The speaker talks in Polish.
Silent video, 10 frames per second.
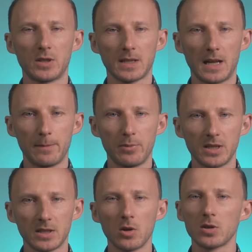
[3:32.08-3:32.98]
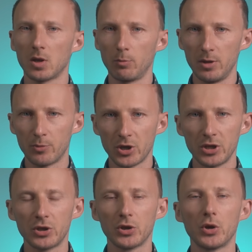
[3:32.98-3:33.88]
skalę bristolską i
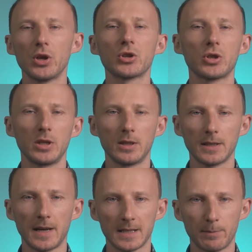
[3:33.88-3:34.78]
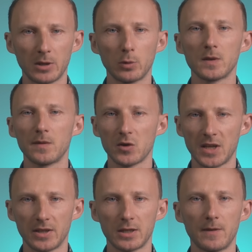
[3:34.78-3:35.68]
przejść do jeszcze innych aspektów
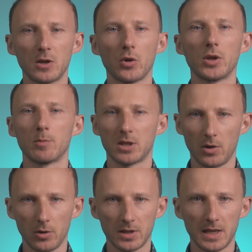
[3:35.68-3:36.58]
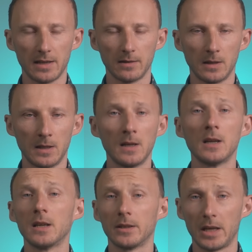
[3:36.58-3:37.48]
związanych z wyglądem stolca.
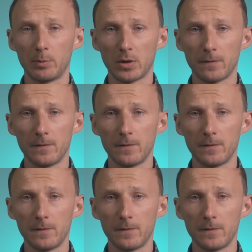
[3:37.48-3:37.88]
Najpierw